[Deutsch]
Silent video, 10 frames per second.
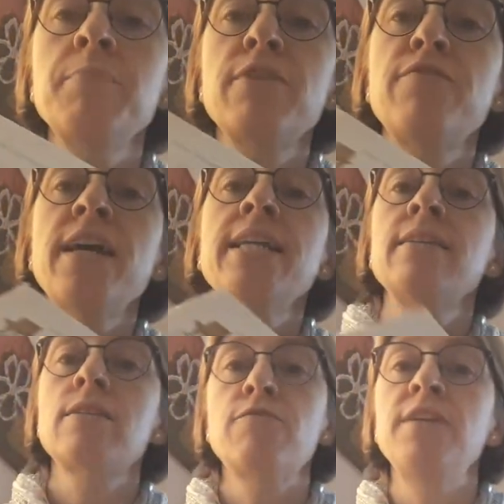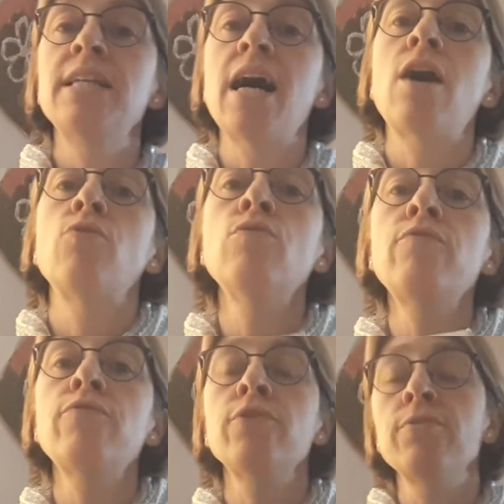im Gefängnis fiel
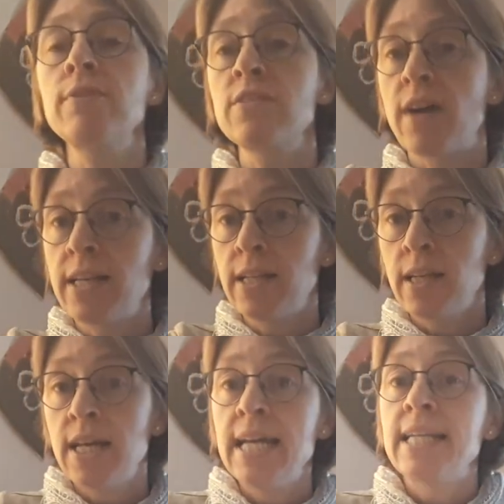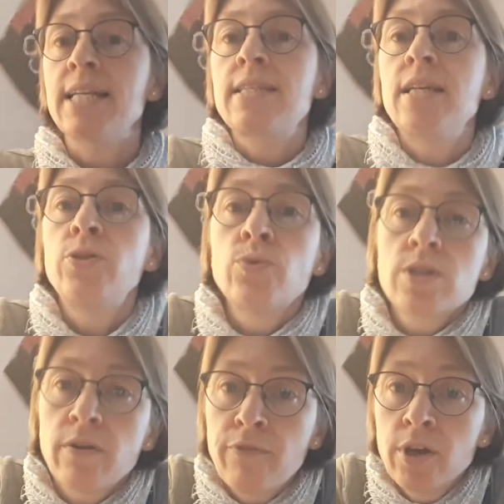auf irgendwann, dass der
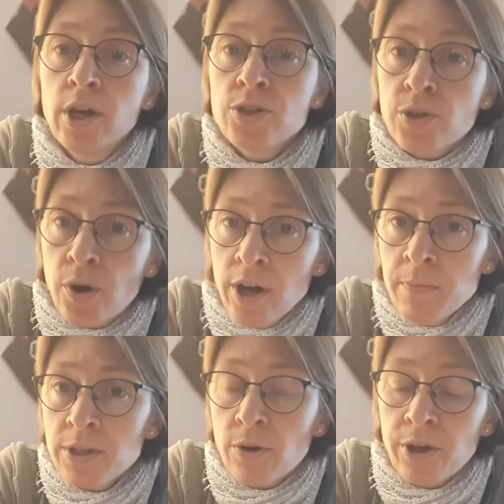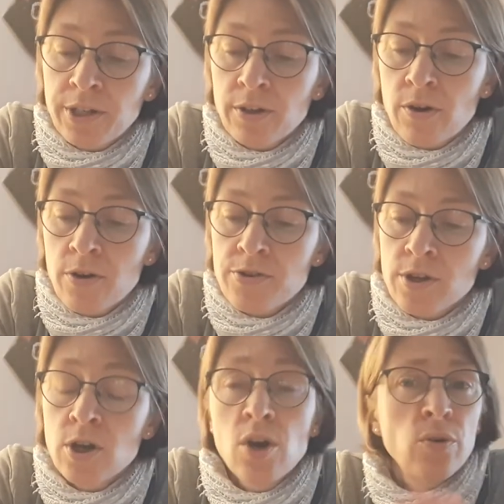Josef Träume deuten
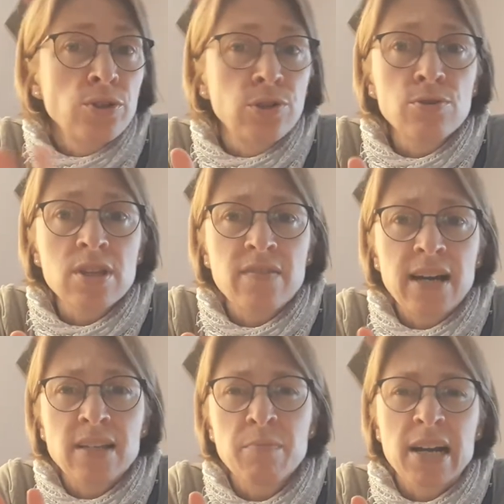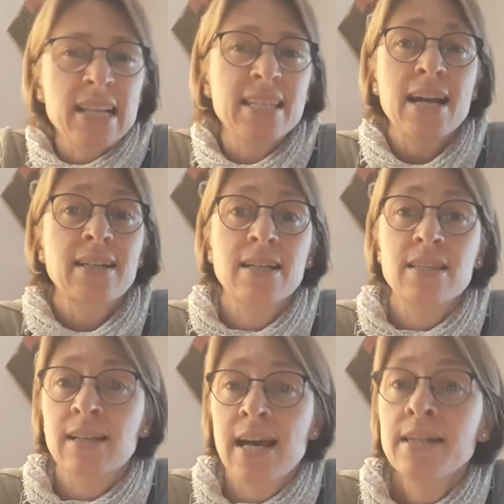konnte. Und Josef hat immer gesagt,
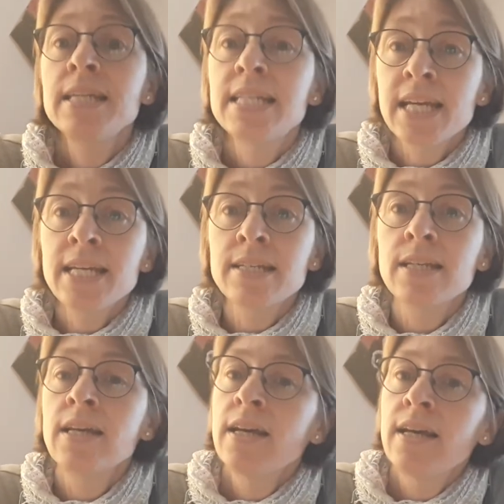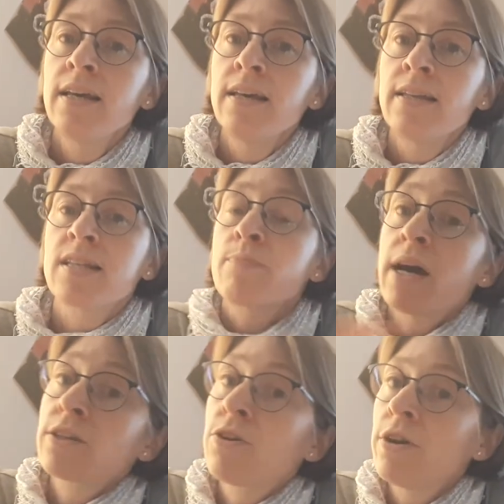das kann nicht ich, das
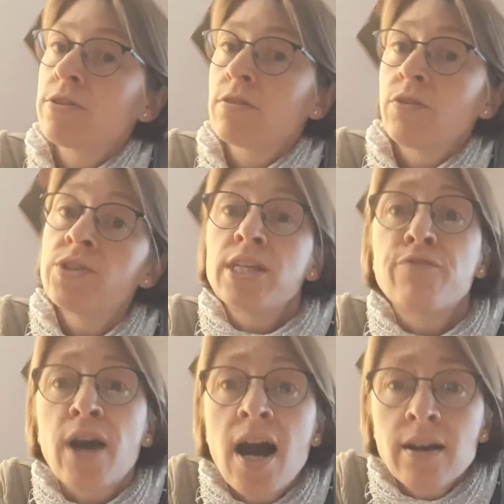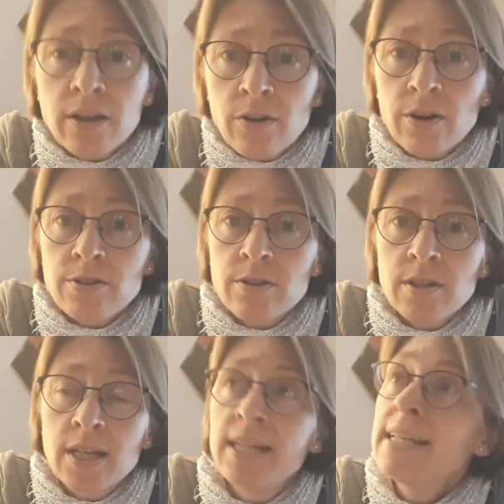macht Gott und ich frage Gott,
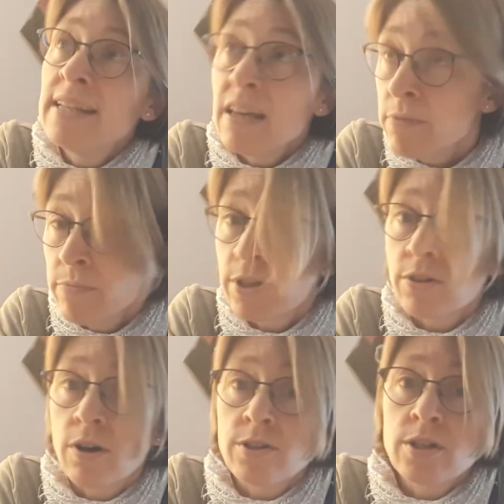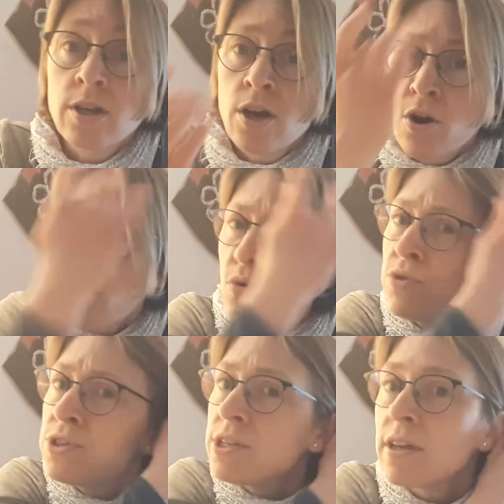ich lebe mit Gott.
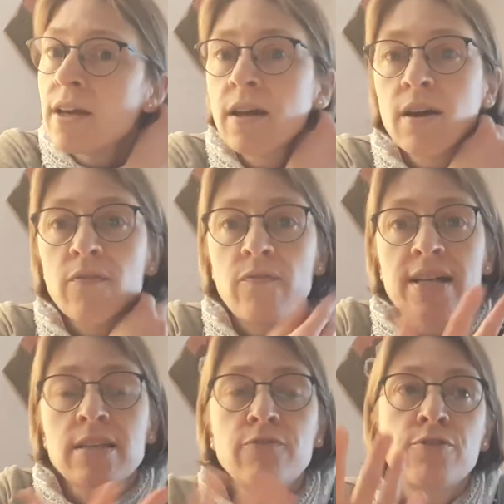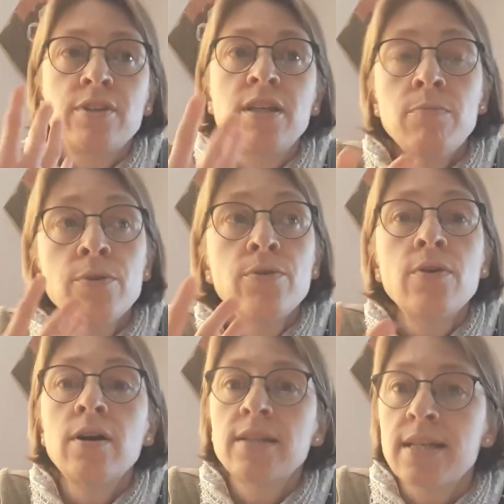Und was ich von ihm
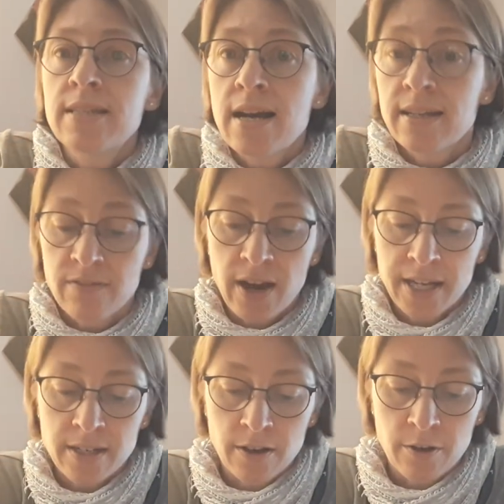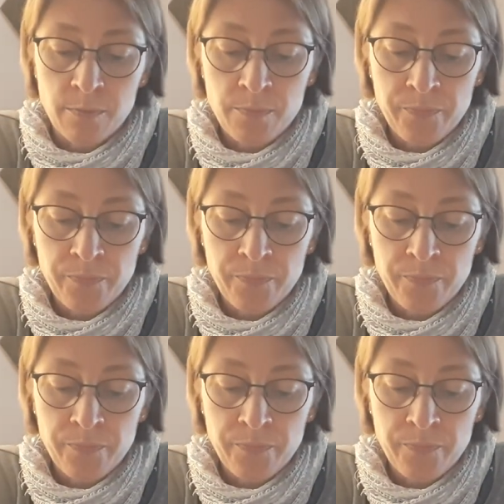höre, das sag ich weiter.